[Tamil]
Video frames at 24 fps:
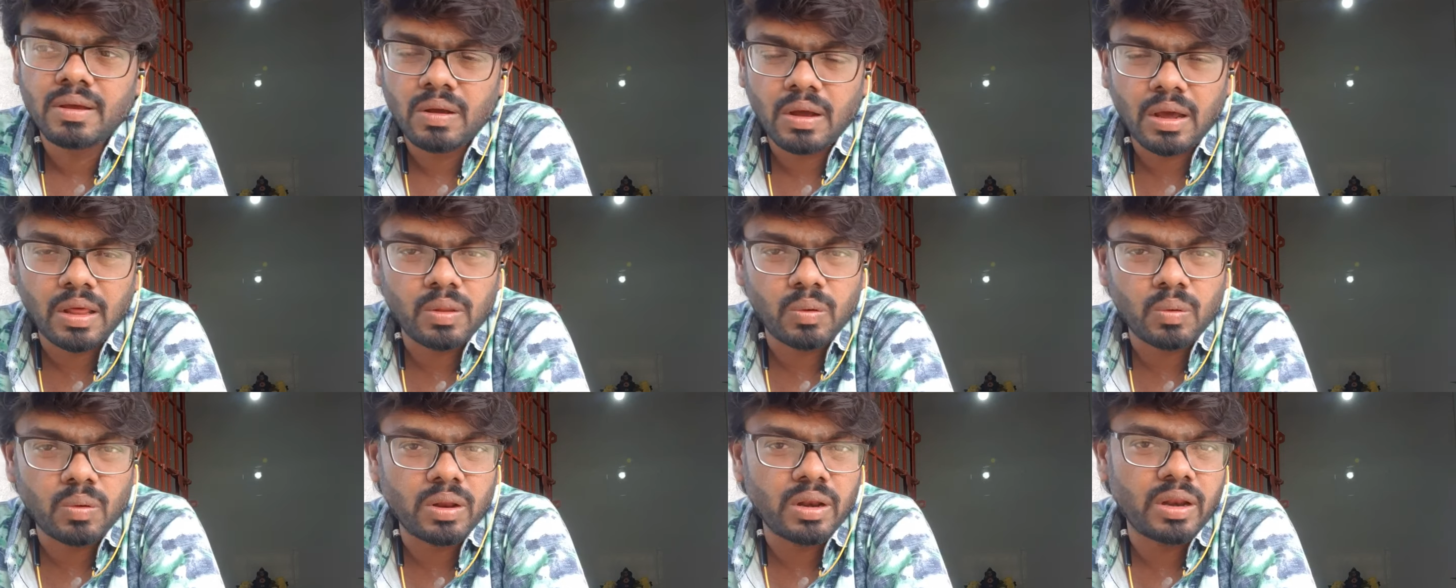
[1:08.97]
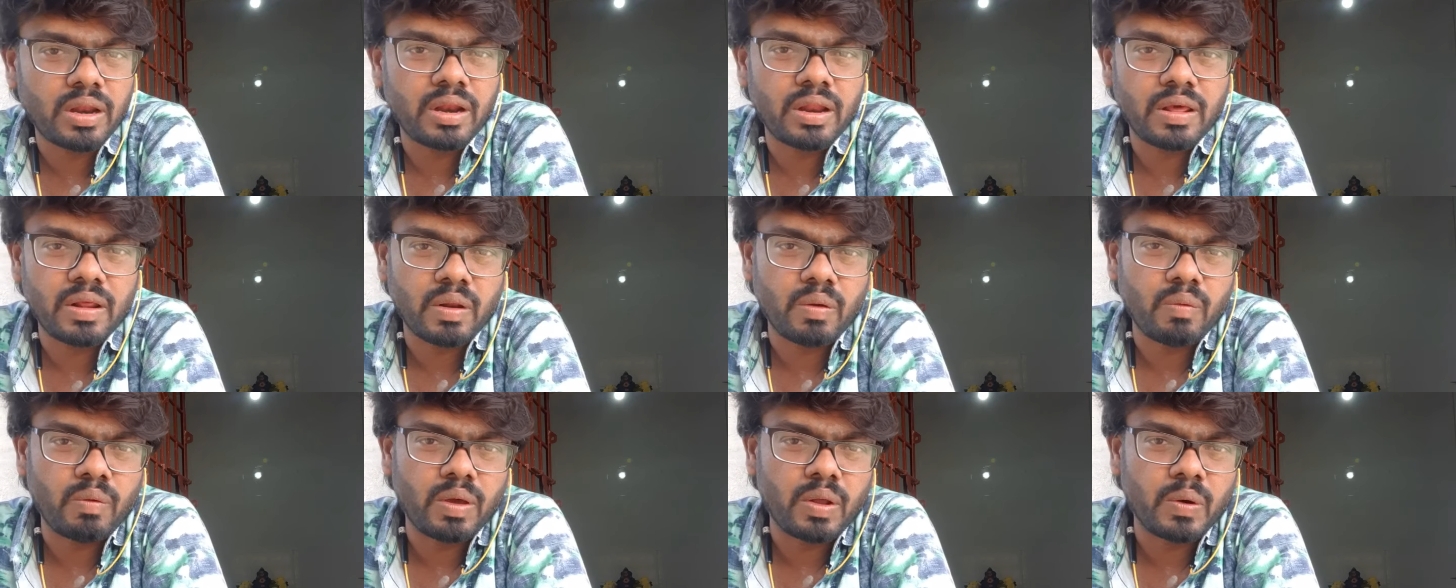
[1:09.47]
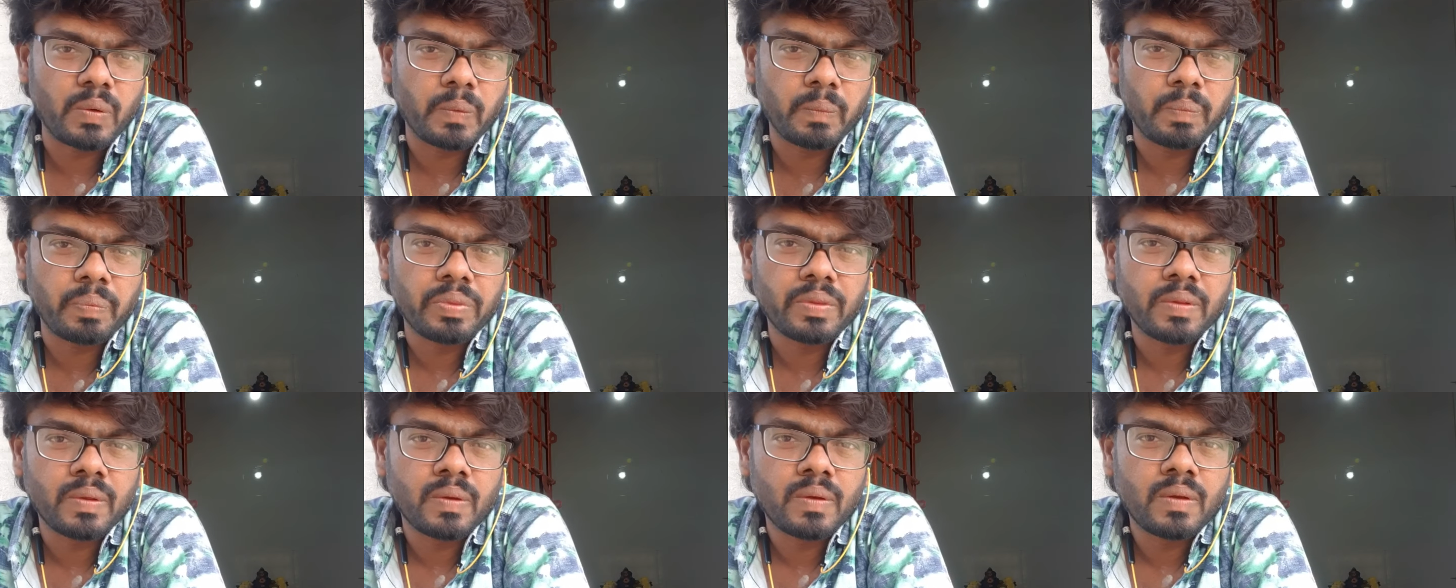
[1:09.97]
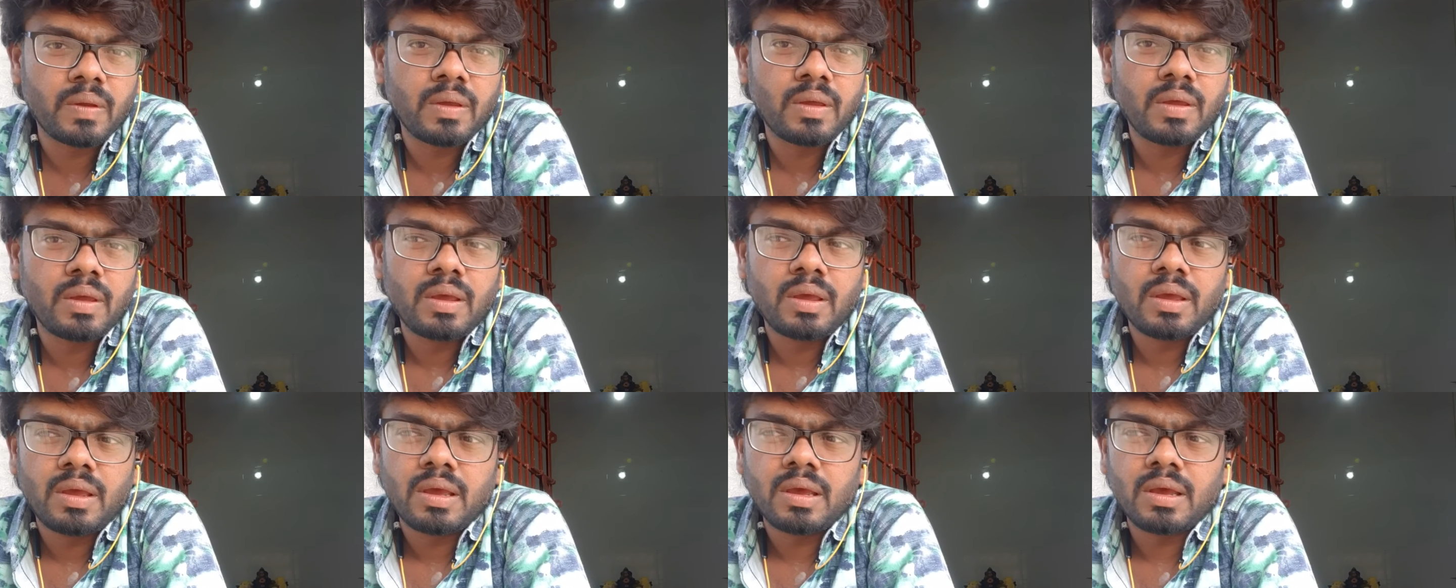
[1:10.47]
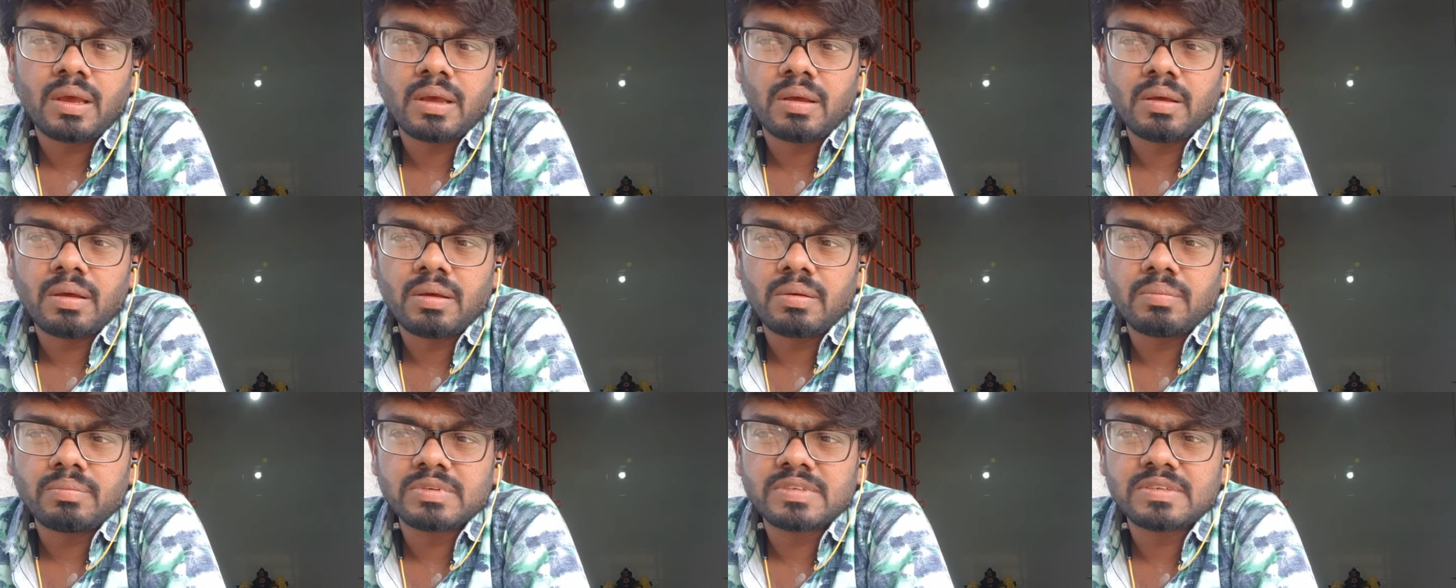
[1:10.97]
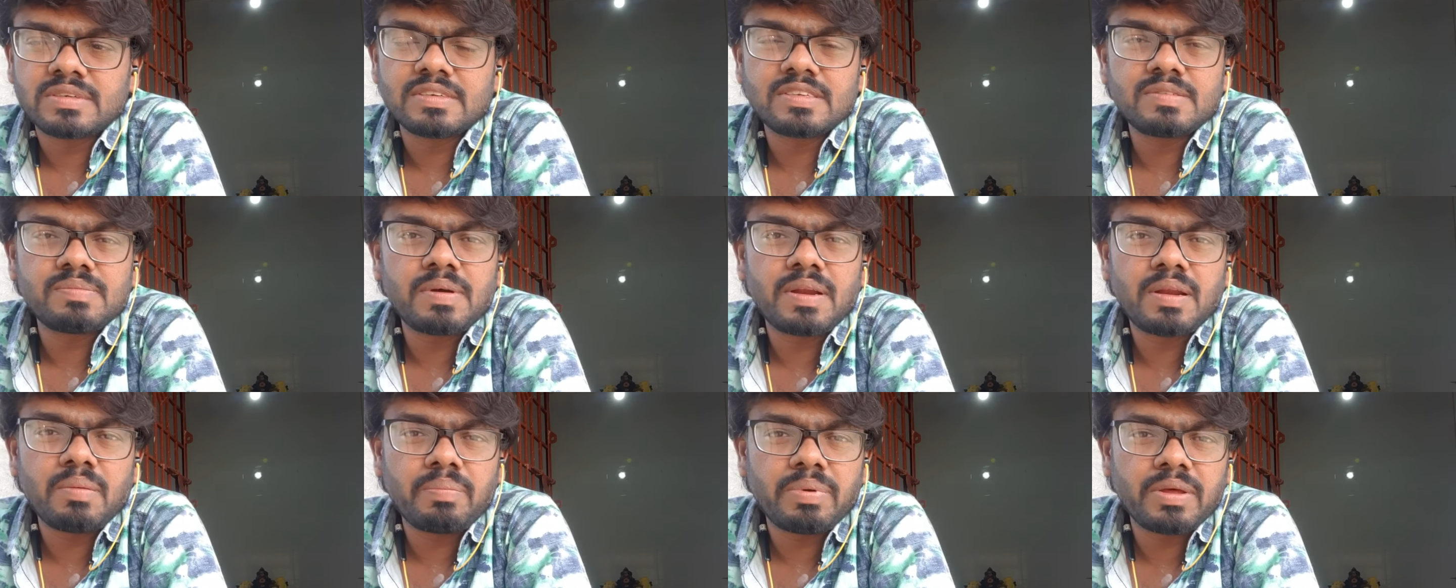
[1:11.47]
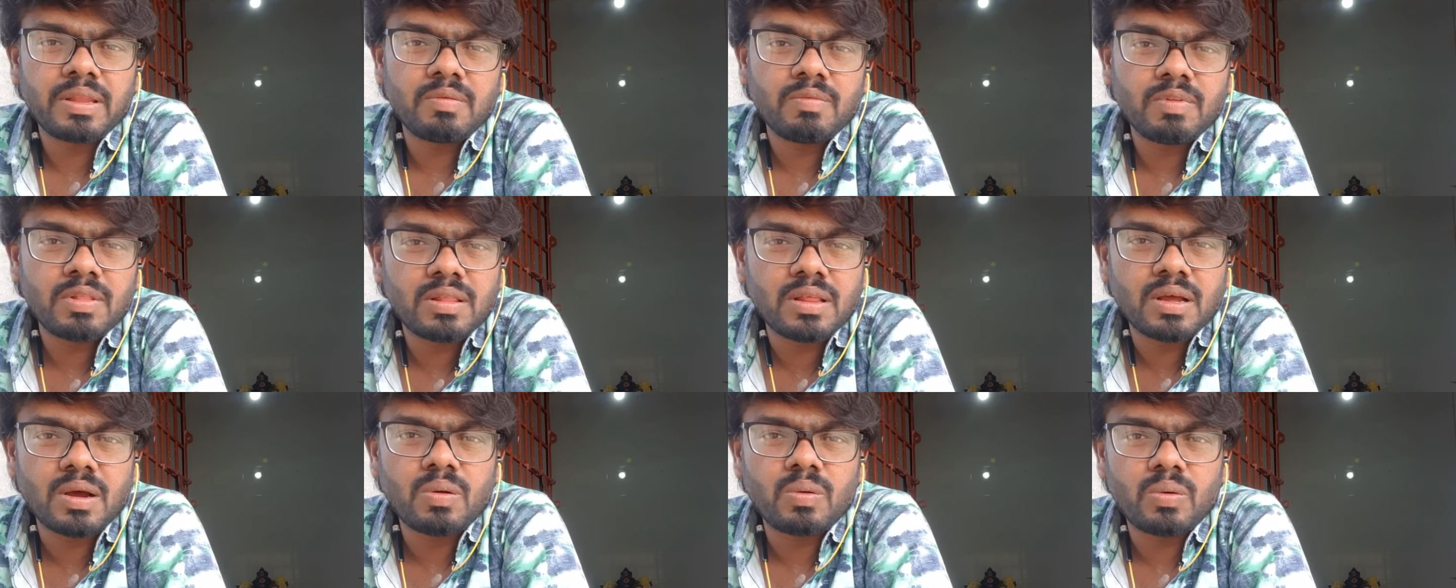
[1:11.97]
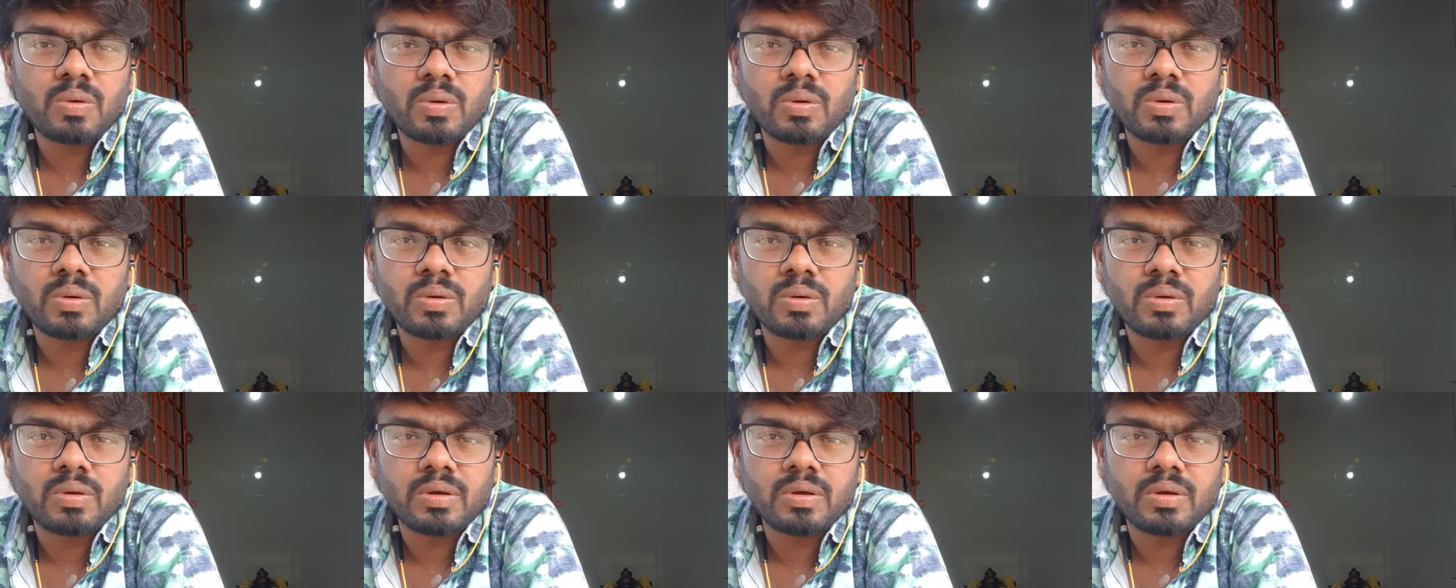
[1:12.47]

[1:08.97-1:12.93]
அது உடனே நிறைவேறும் பிஸ்னஸ் மேன் இப்போ இது விற்றாகணும்